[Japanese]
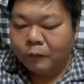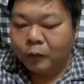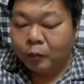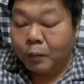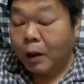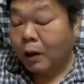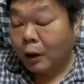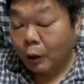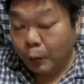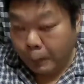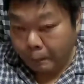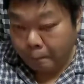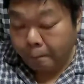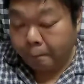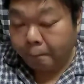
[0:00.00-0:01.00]
その周り
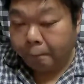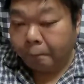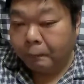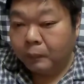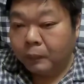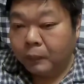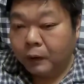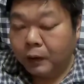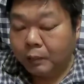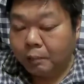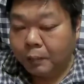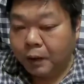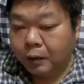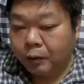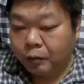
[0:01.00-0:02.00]
の
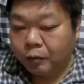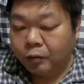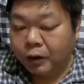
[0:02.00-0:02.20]
近辺の